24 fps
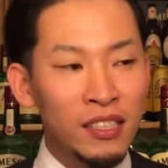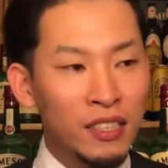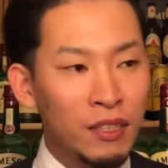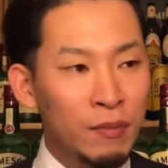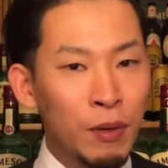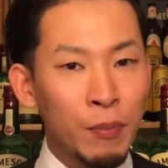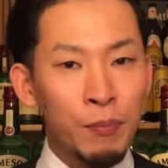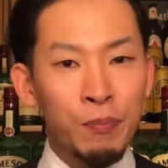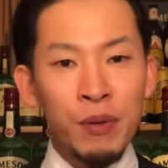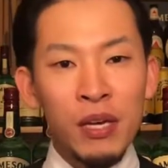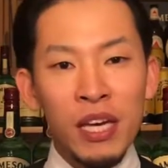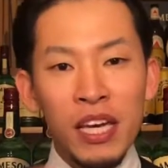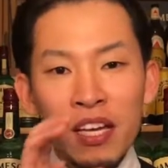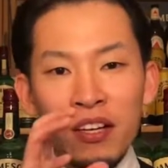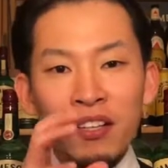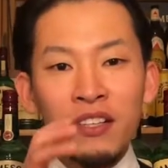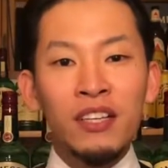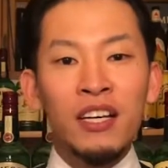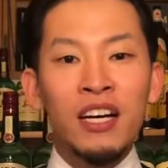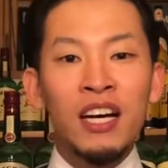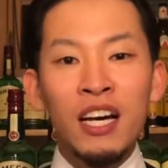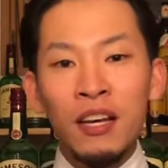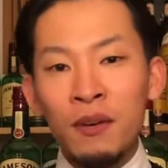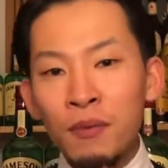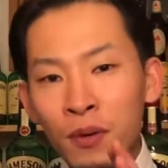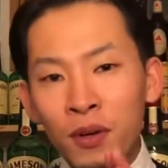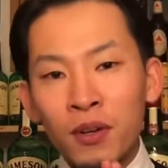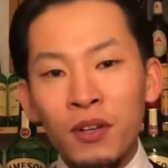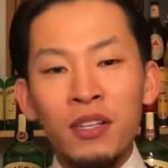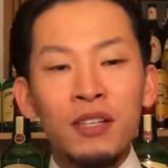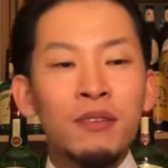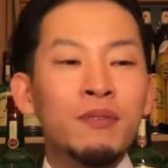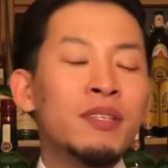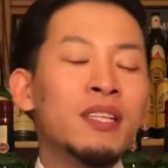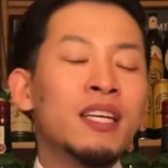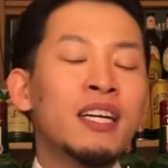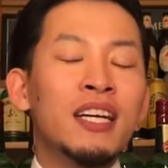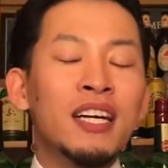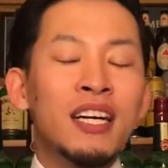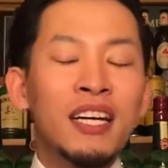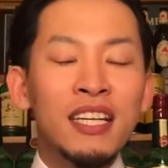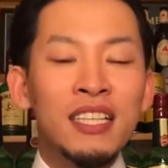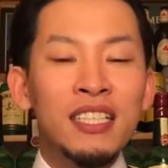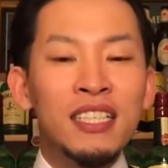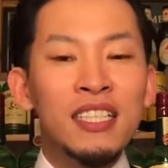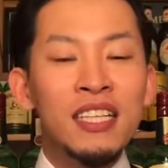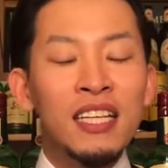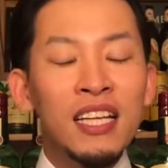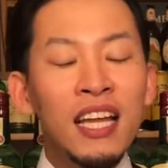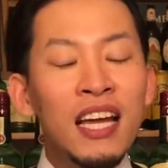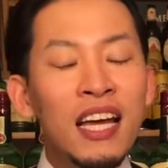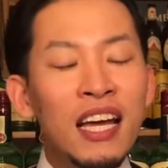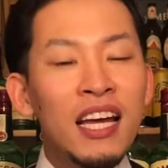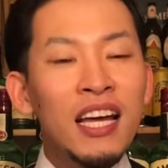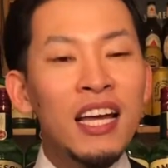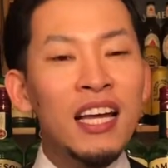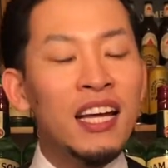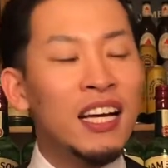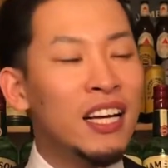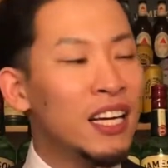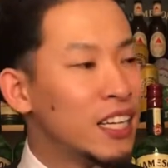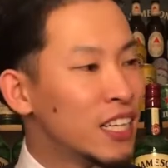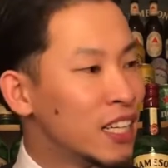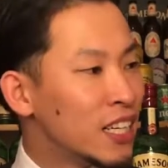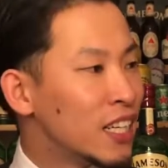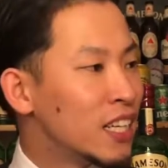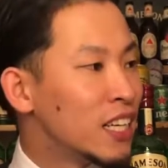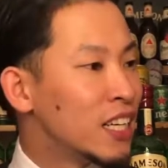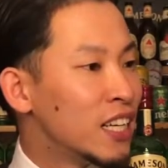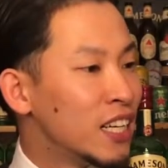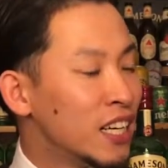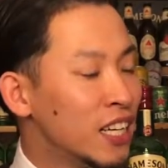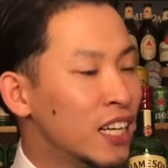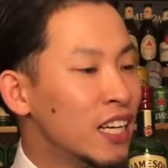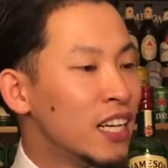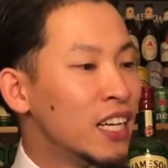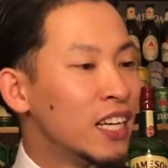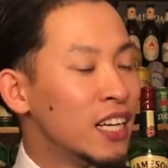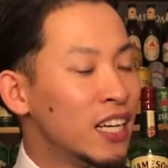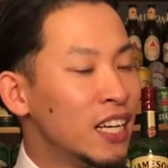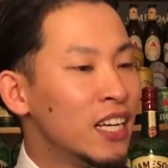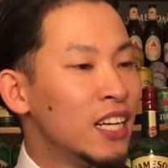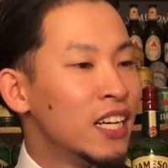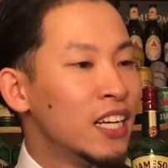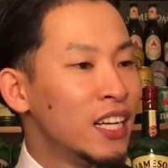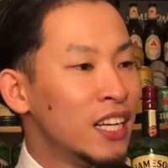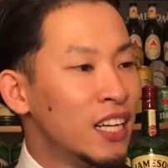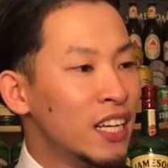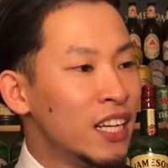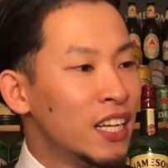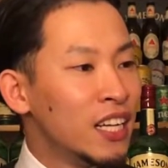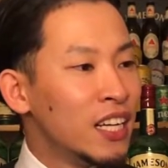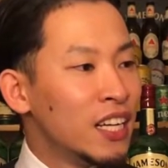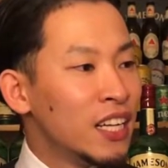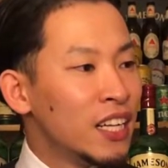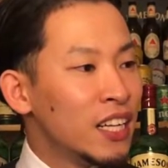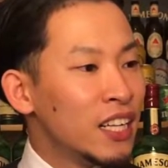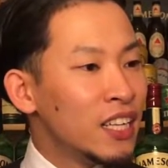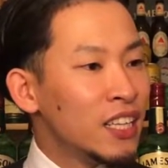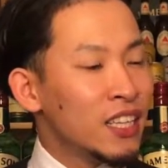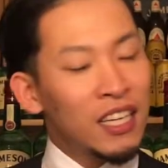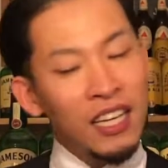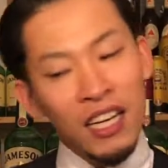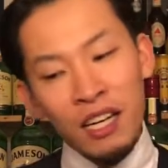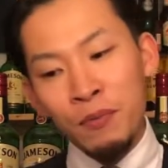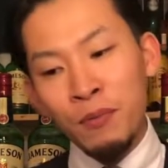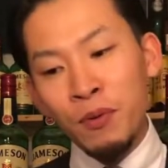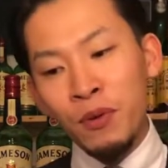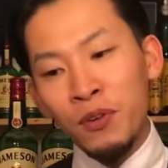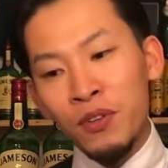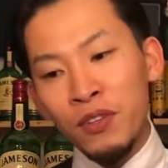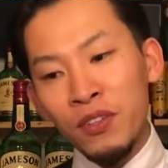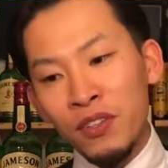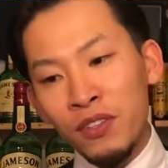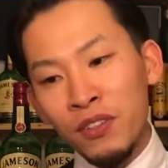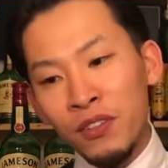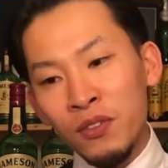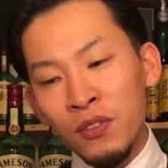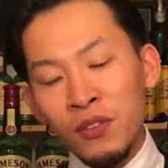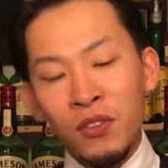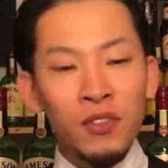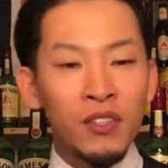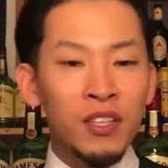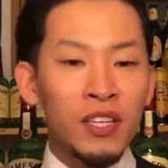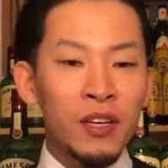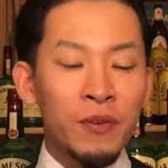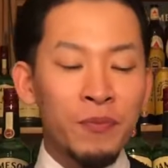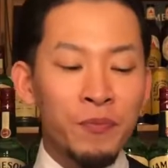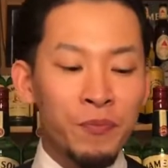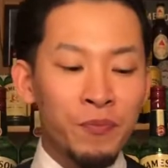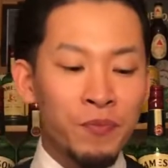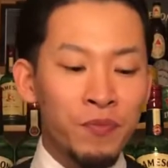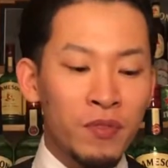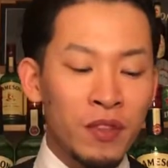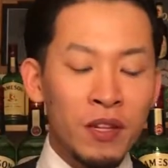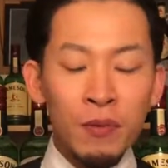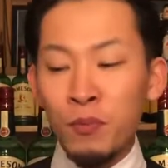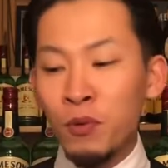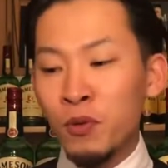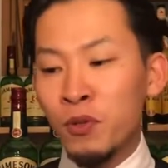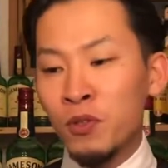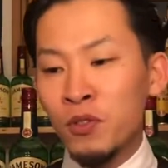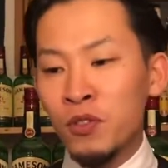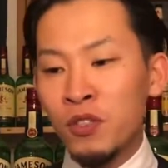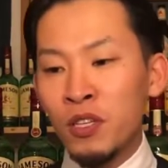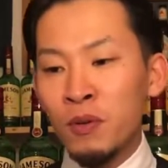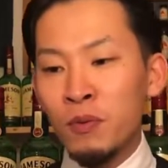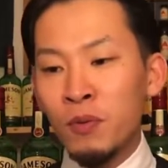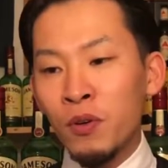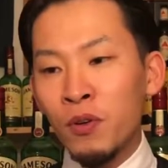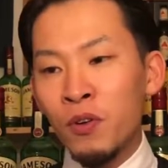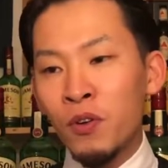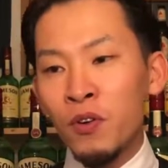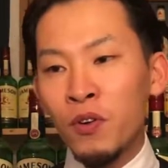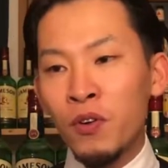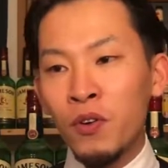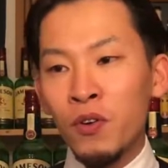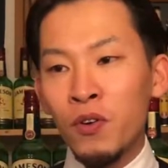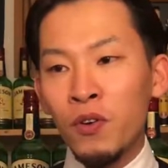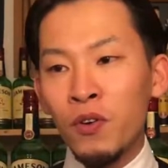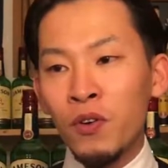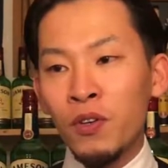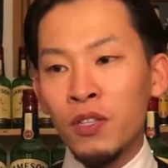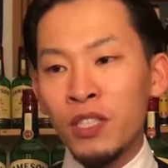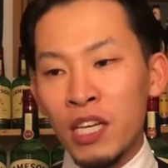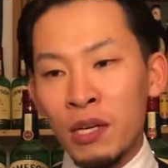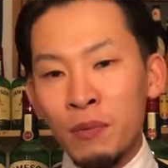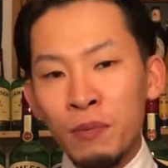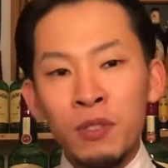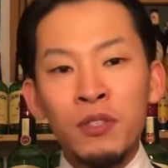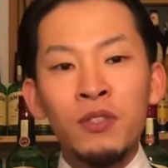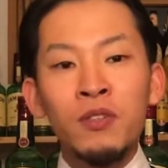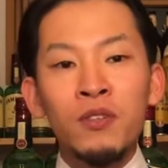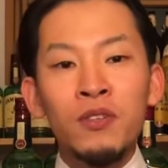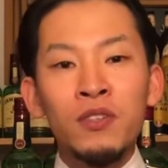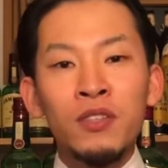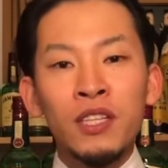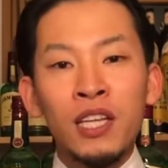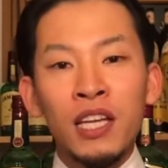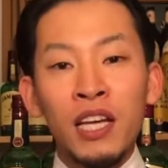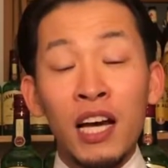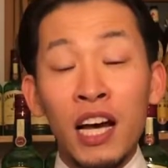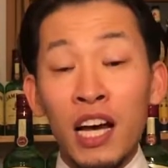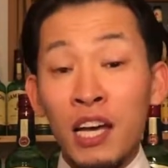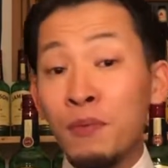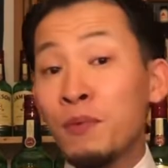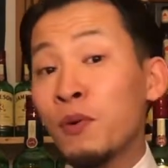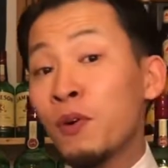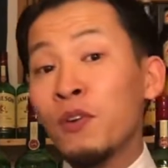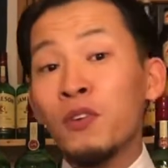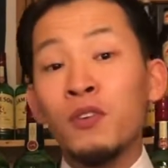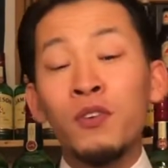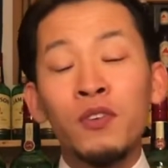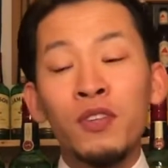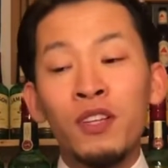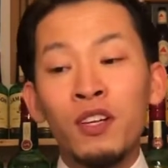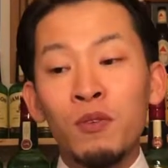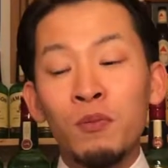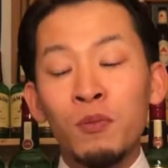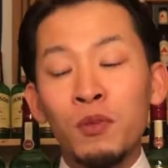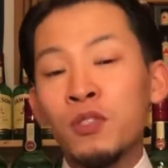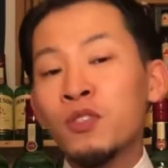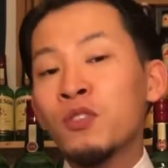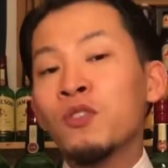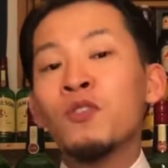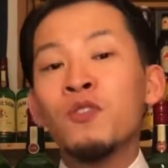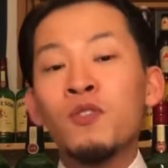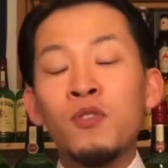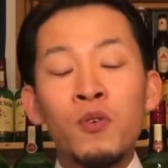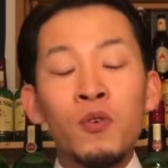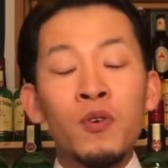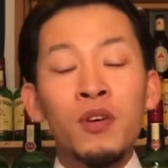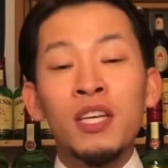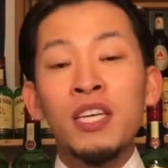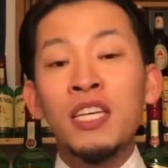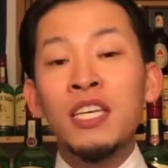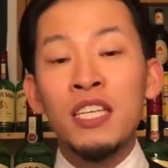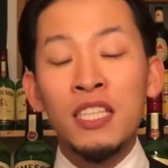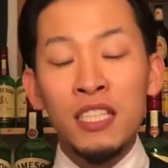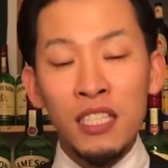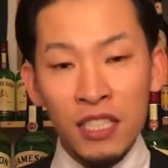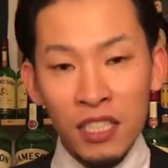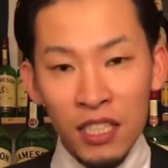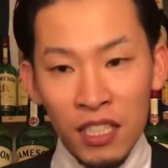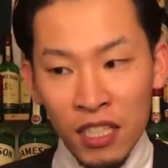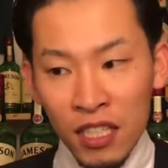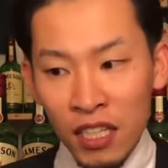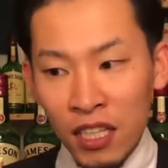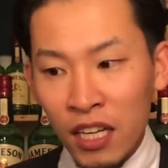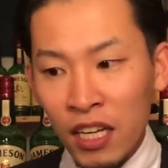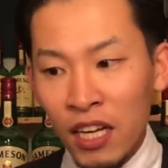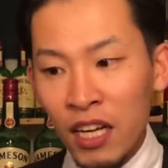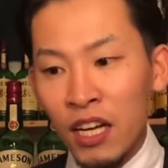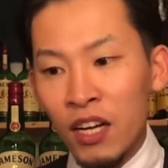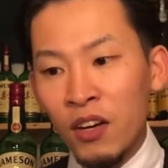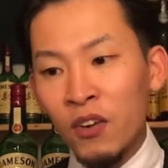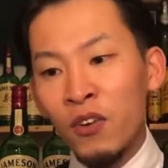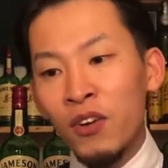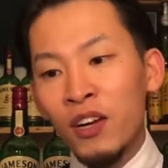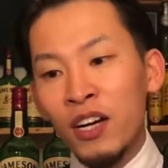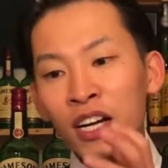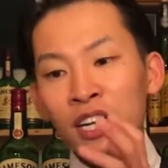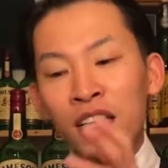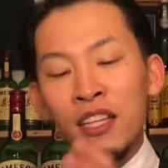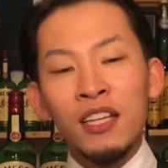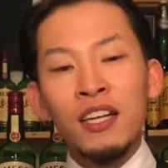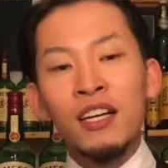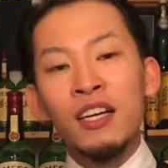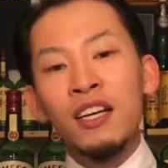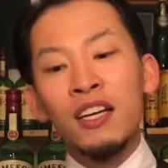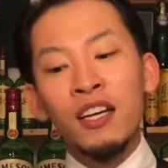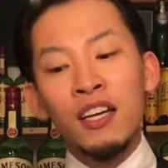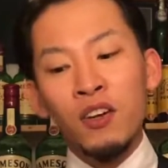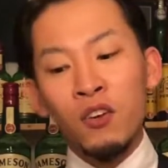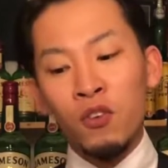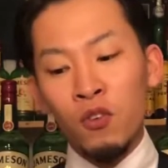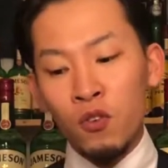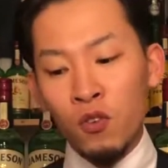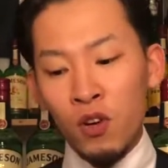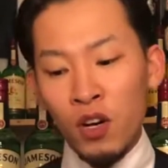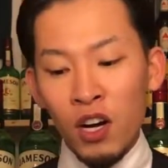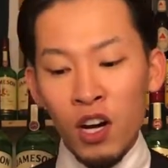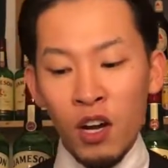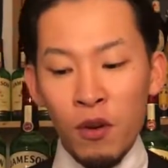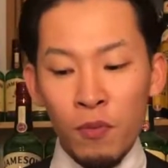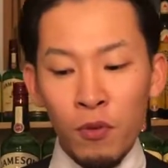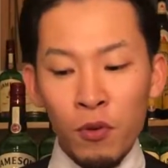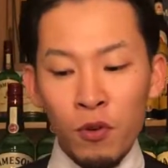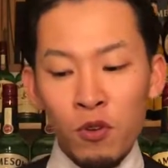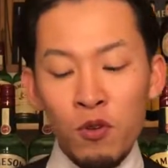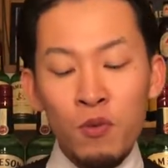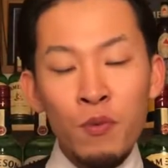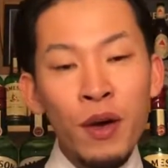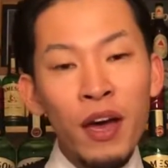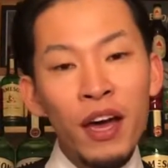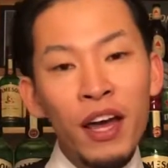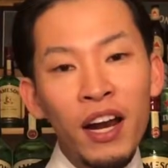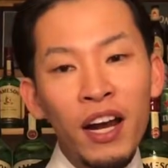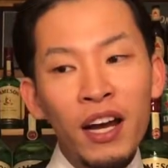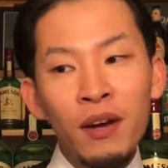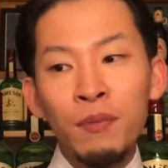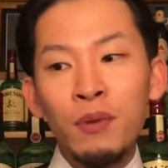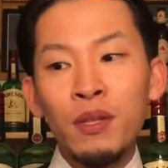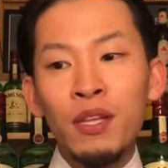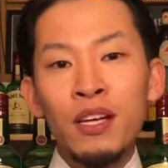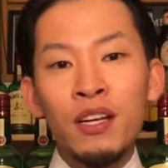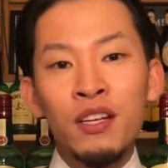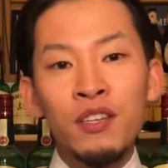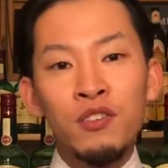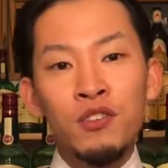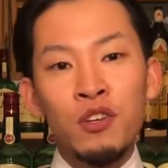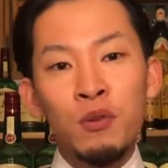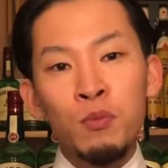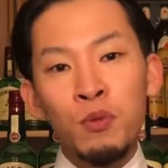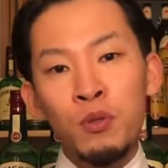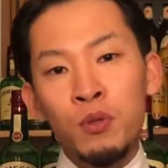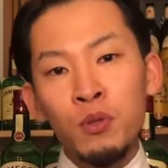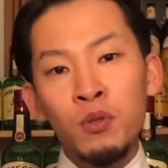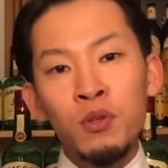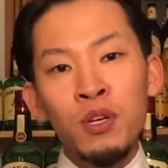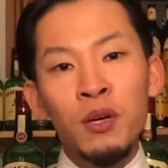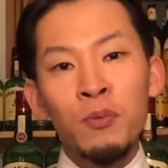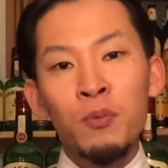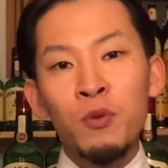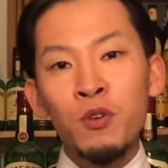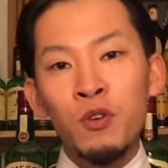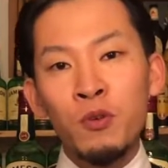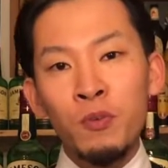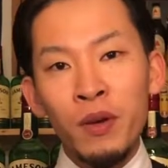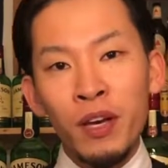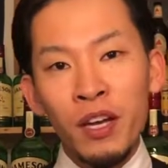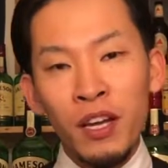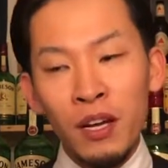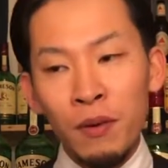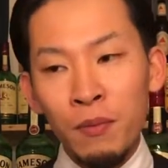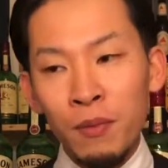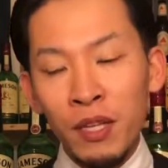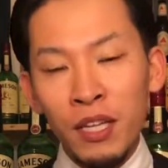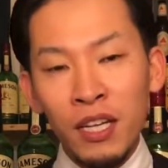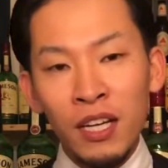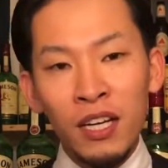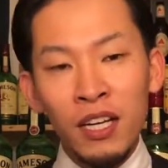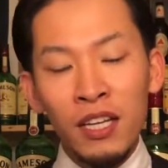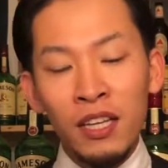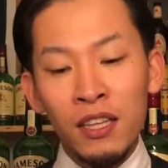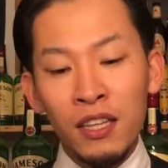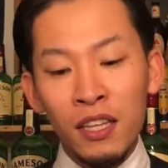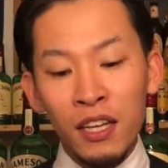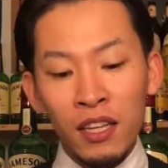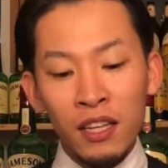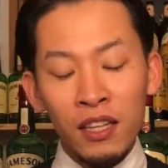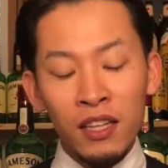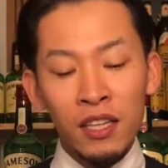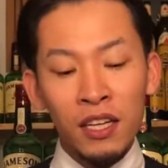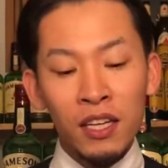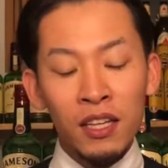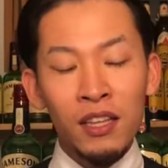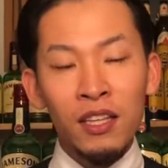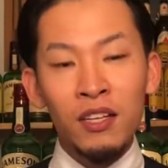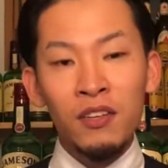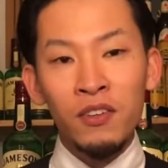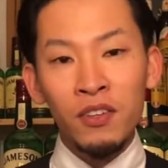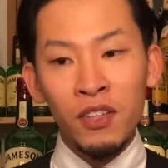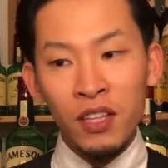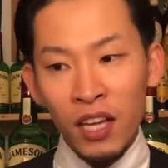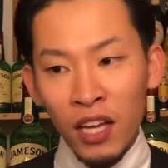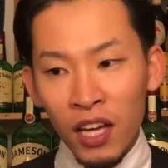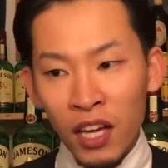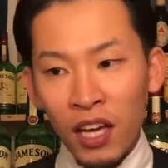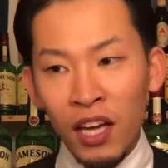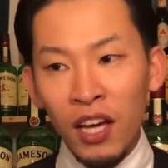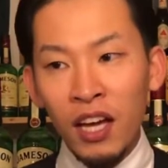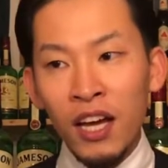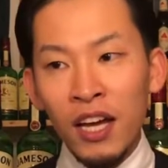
やっぱビールハイボールみたいな感じだねうんハイボール本当にで僕としてもこうジェムソンでハイボール飲んだのもすごく大きいしこれがあったから結構ハイボールうめえなみたいなジェムソンのハイボールうめえなみたいなってになったので